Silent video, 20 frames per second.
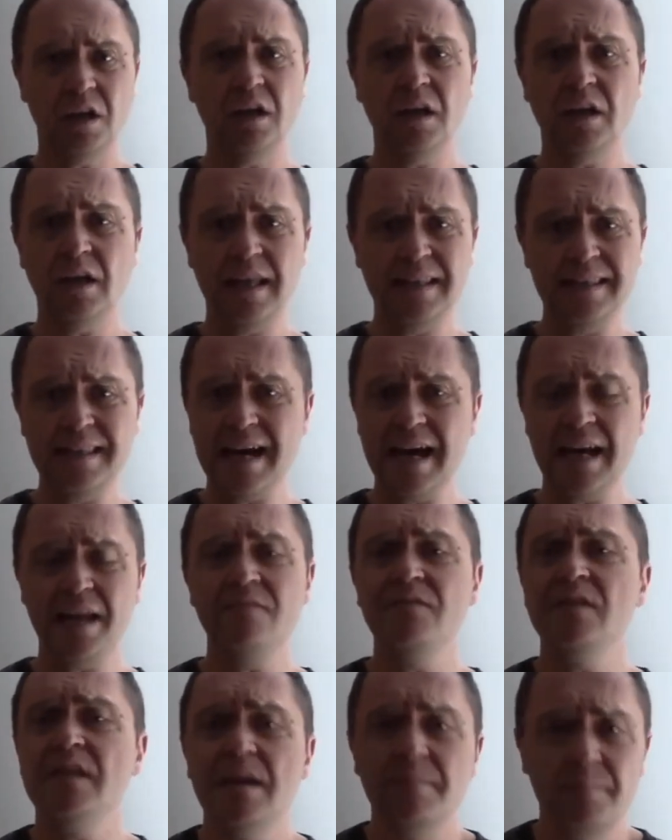
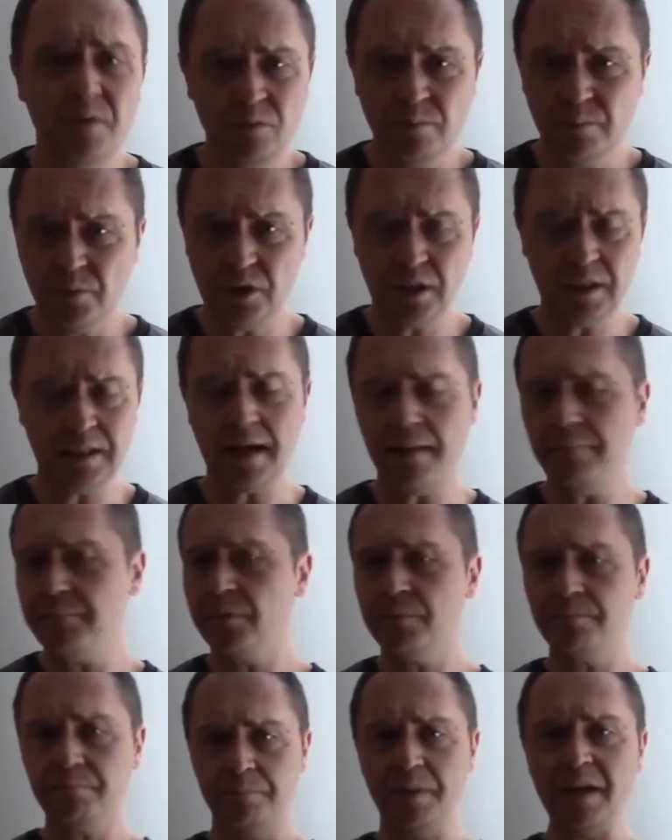andare via per un po' di tempo.